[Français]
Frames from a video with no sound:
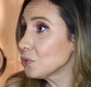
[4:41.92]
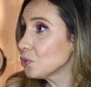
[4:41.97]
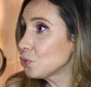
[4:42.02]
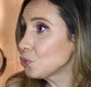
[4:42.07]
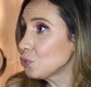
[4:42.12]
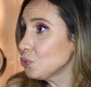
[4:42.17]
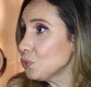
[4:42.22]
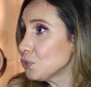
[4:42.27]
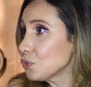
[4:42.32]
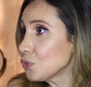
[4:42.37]
de
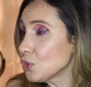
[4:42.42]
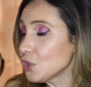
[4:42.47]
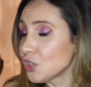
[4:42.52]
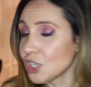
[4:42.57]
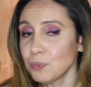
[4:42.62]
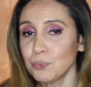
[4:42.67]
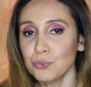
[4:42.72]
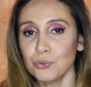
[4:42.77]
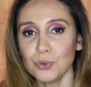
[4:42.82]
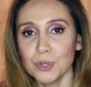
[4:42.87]
tout ce que
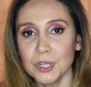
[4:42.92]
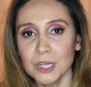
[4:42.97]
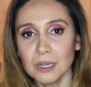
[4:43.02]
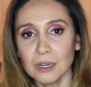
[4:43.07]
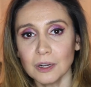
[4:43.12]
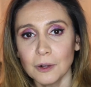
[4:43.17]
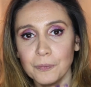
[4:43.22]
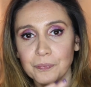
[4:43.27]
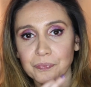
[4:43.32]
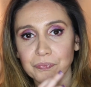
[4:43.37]
j'ai pu
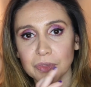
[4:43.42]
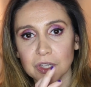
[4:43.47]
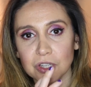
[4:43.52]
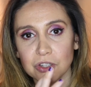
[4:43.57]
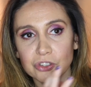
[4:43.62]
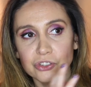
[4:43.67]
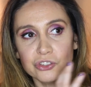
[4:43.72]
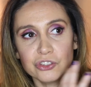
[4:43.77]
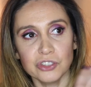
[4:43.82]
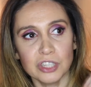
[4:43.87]
lire,
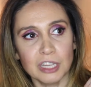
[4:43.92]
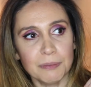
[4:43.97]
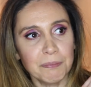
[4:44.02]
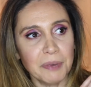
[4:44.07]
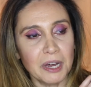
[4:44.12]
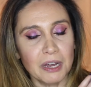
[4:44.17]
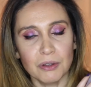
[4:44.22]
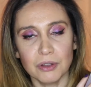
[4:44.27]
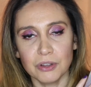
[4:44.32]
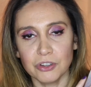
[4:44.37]
je n'ai
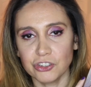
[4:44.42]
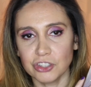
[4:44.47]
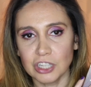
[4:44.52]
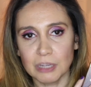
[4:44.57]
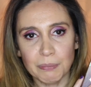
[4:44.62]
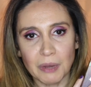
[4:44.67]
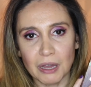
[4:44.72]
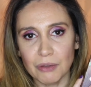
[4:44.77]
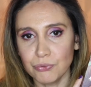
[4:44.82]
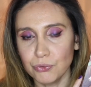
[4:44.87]
pas,
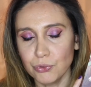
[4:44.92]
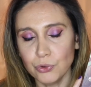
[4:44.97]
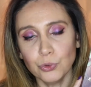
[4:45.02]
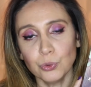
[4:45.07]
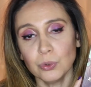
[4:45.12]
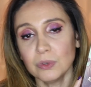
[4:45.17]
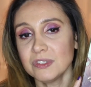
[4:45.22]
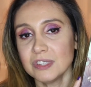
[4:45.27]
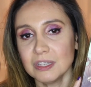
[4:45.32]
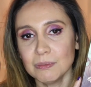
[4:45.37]
pas vu
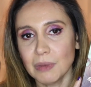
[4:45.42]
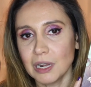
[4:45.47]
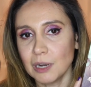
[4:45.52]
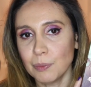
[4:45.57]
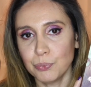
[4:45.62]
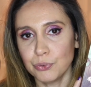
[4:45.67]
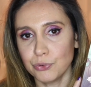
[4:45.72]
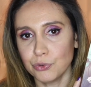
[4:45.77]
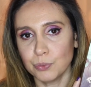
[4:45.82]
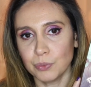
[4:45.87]
une aussi
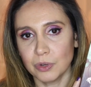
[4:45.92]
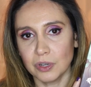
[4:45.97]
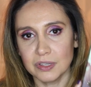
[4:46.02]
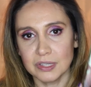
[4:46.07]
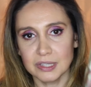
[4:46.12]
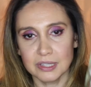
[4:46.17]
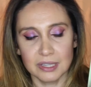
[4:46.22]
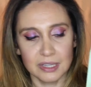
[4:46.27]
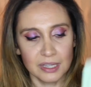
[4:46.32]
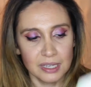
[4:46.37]
belle plume.
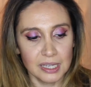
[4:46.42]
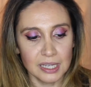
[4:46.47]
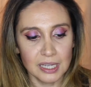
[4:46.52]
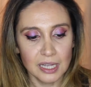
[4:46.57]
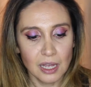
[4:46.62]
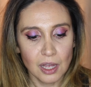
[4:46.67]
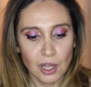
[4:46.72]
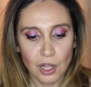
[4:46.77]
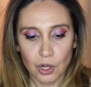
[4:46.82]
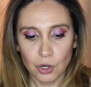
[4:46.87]
C'est
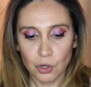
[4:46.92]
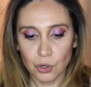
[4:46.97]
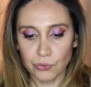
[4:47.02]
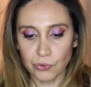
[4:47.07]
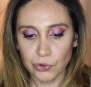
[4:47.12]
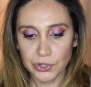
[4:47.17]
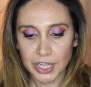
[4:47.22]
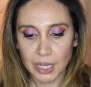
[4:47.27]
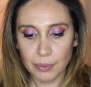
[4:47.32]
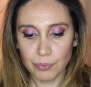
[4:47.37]
Le
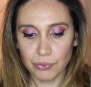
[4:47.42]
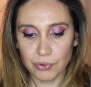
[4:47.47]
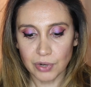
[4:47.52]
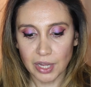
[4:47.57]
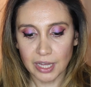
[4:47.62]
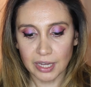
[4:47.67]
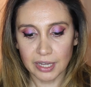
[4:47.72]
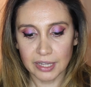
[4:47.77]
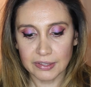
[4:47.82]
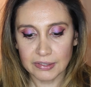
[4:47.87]

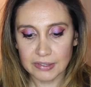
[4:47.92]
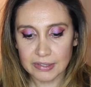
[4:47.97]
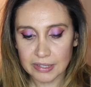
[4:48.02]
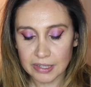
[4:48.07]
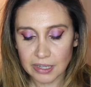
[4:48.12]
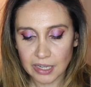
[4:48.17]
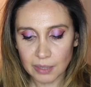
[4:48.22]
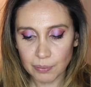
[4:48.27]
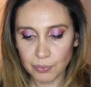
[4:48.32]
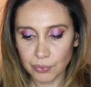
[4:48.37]
vocabulaire est
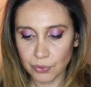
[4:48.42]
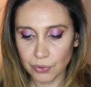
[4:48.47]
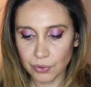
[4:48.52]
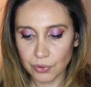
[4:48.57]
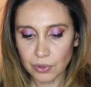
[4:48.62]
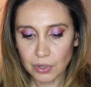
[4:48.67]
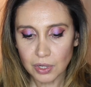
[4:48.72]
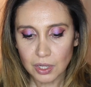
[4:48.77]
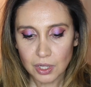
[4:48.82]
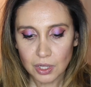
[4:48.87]
très
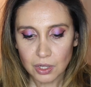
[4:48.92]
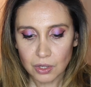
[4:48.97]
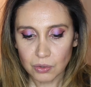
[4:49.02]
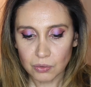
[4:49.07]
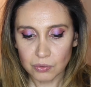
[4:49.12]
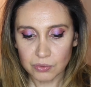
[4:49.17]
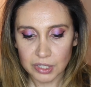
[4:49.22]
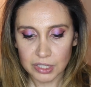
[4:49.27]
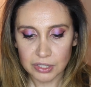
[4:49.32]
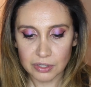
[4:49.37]
beau,
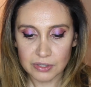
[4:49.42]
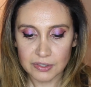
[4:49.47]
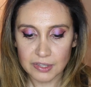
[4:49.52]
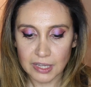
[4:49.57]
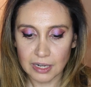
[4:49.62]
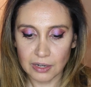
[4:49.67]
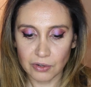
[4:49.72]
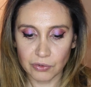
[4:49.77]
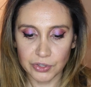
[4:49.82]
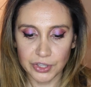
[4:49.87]
on est dans
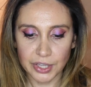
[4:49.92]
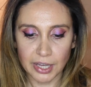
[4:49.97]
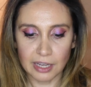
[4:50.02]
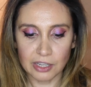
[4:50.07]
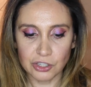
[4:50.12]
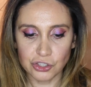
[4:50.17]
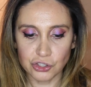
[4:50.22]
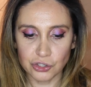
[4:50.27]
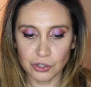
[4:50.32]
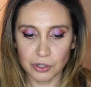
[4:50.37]
un
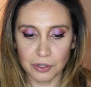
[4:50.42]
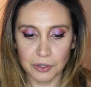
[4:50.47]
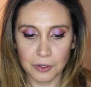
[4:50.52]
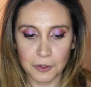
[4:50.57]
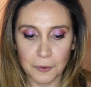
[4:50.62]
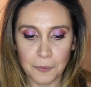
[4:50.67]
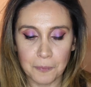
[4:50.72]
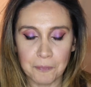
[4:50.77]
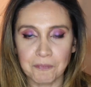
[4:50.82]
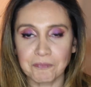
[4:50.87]
langage
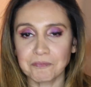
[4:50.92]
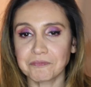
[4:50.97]
euh,